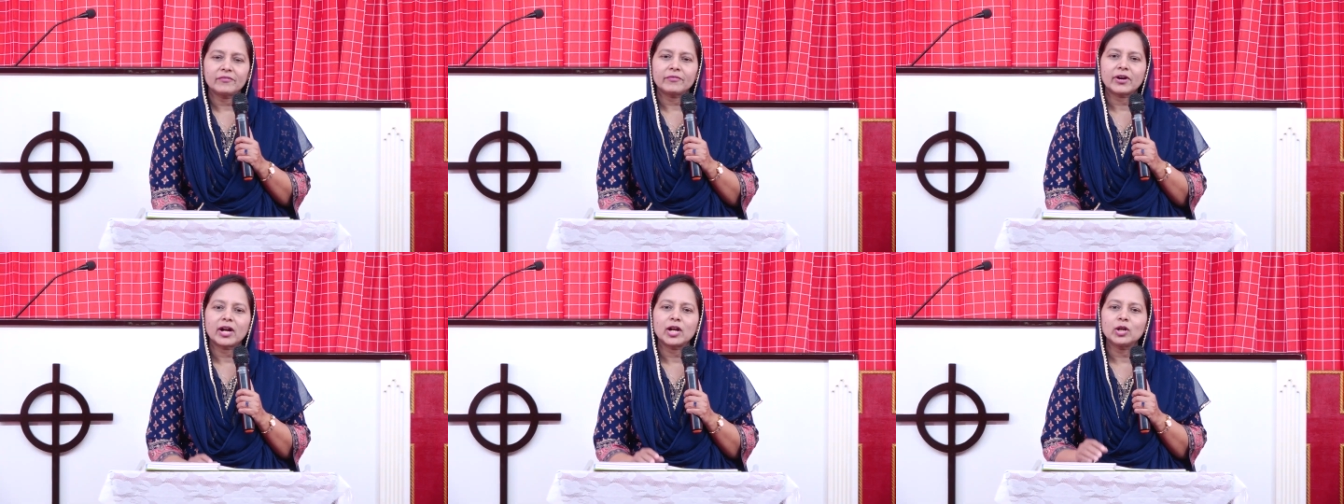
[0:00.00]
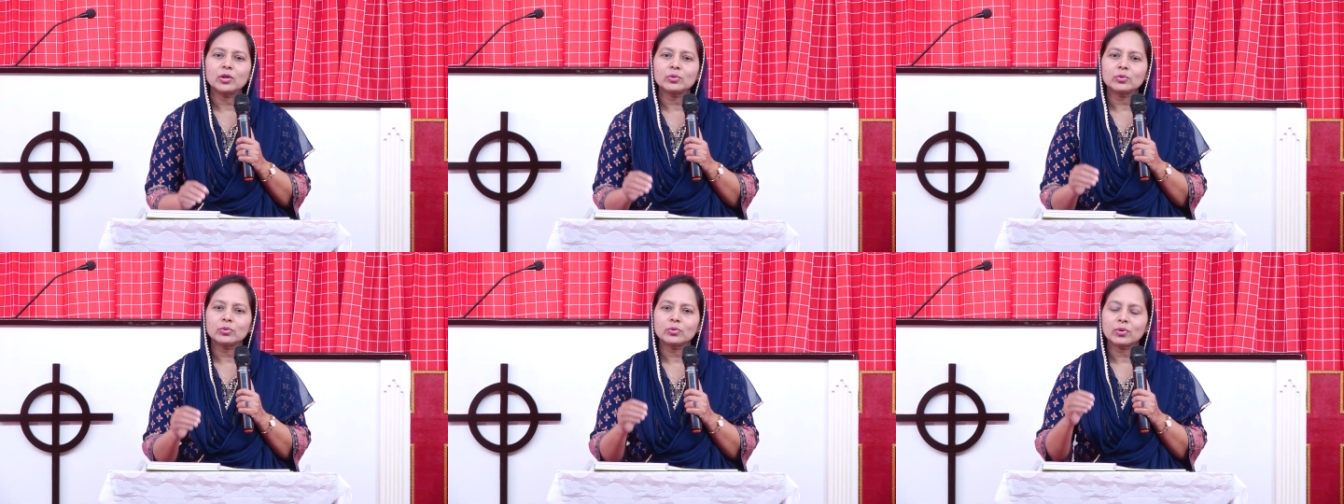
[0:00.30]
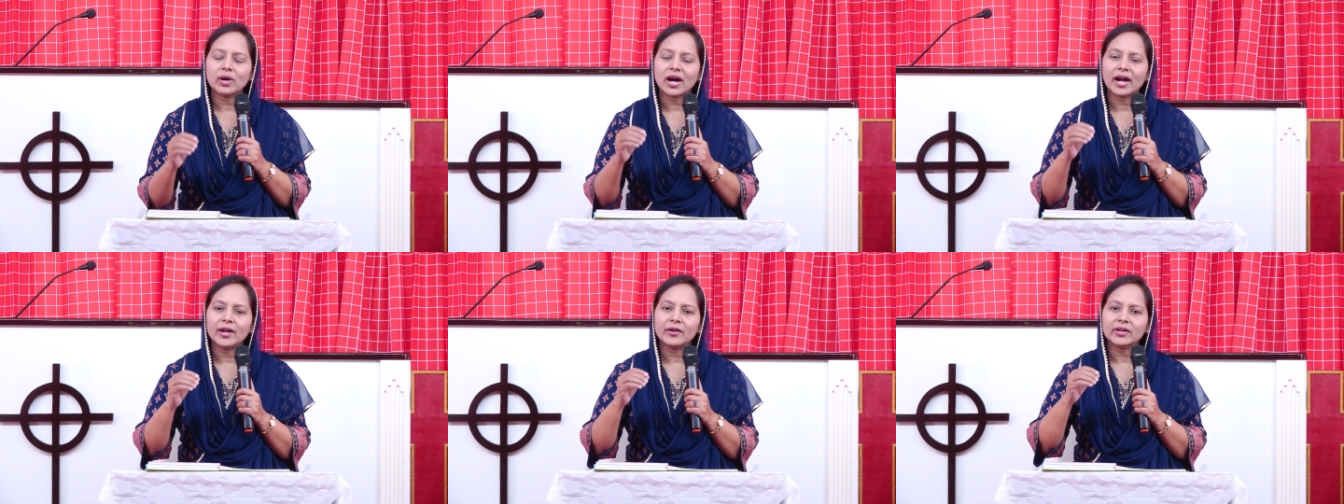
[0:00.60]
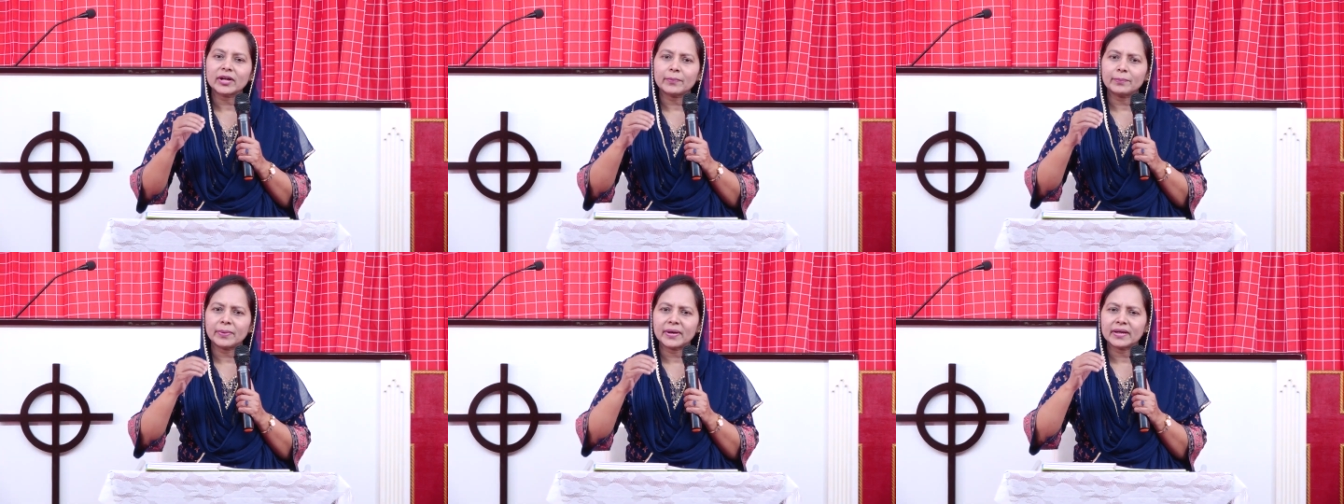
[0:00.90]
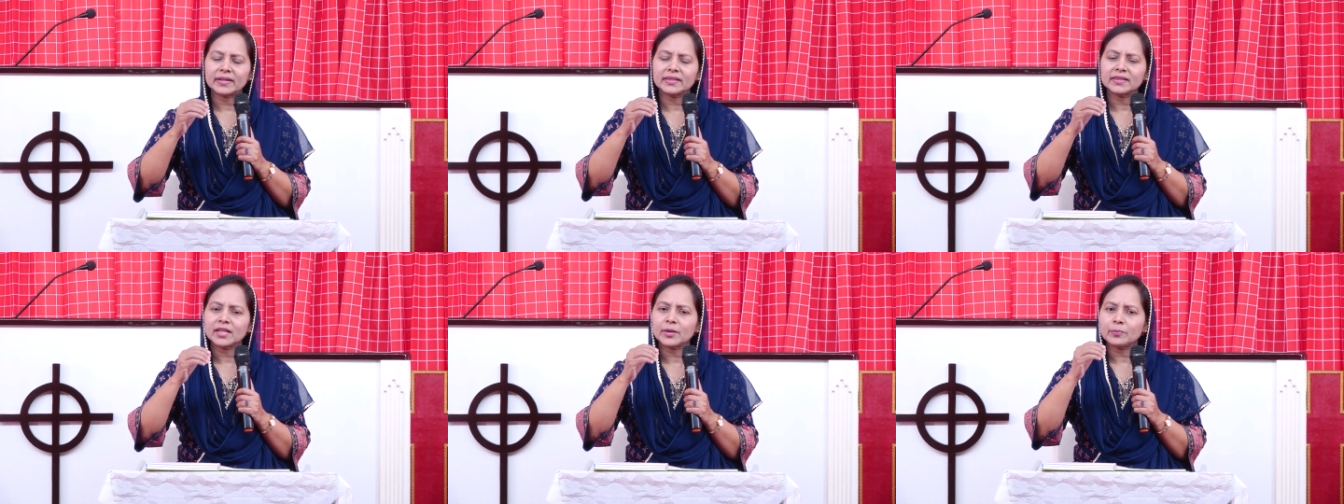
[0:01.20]
వాళ్ళు ఆ యొక్క
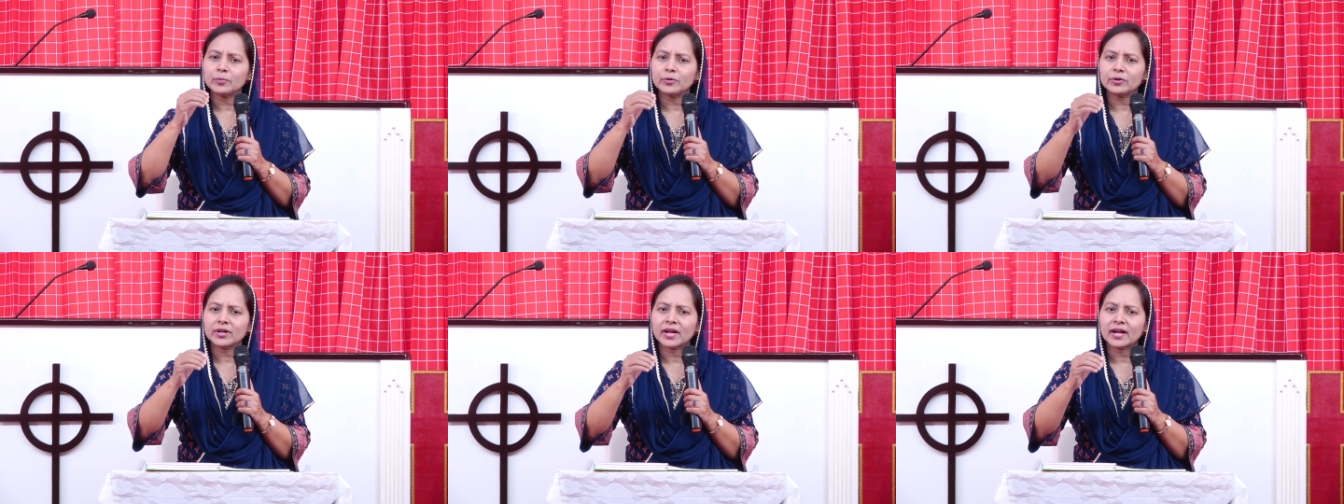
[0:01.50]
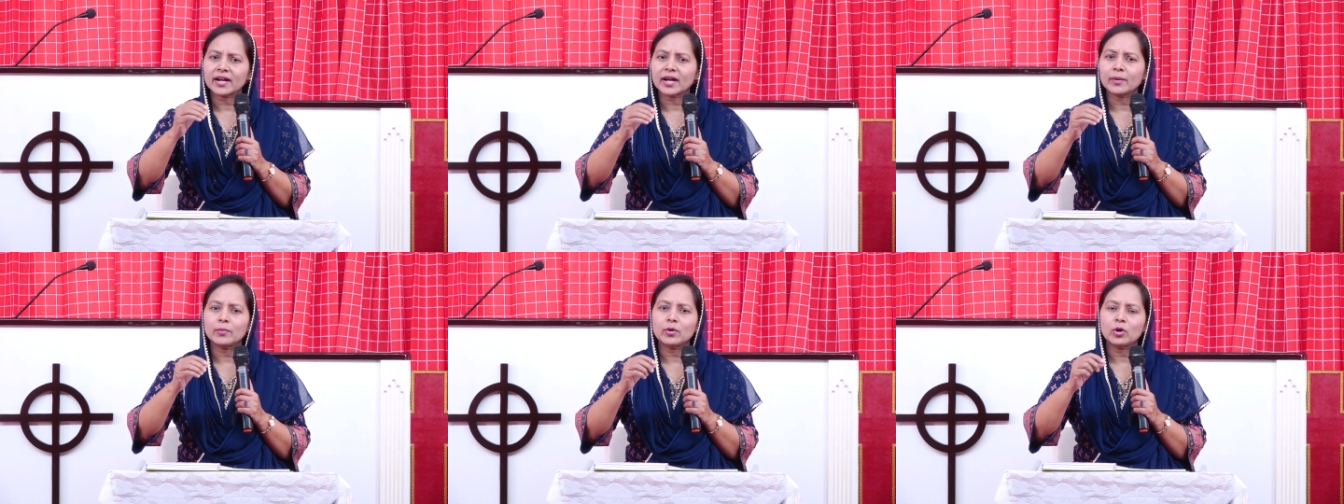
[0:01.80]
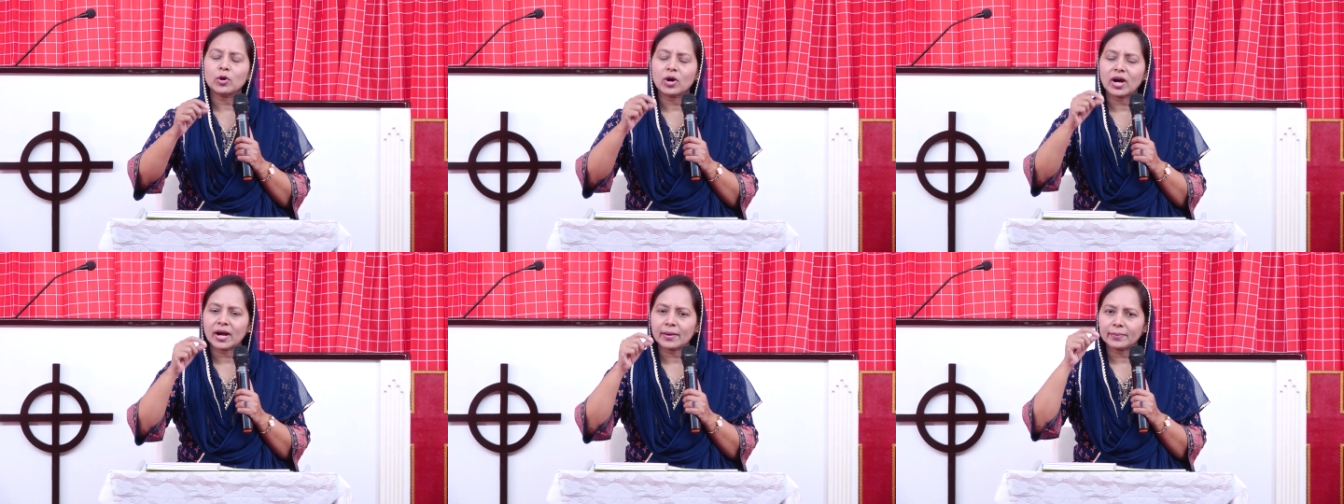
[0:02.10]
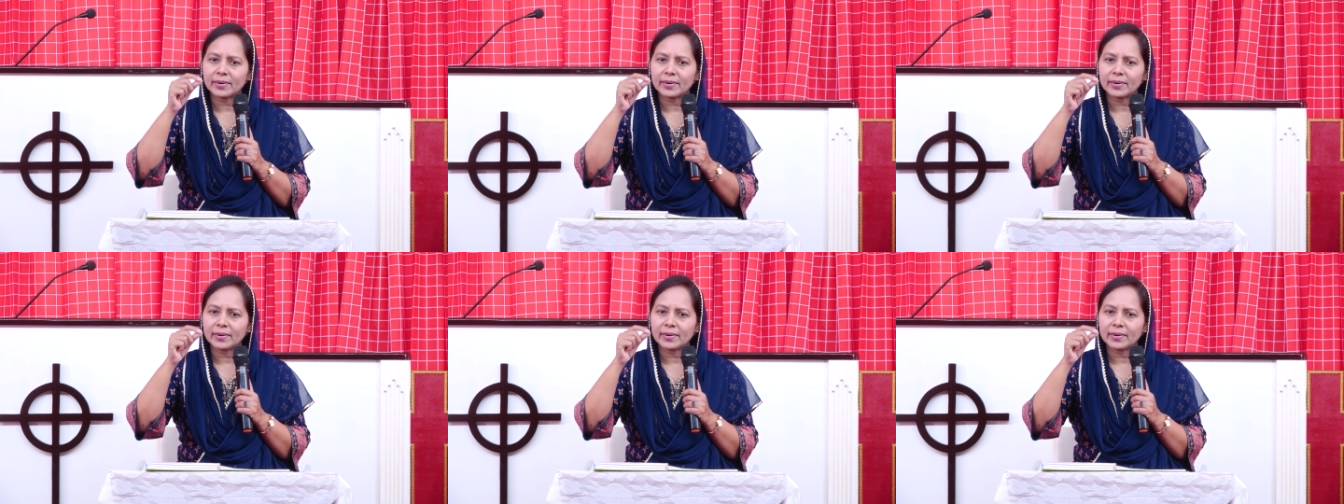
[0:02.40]
పందెపు రంగంలో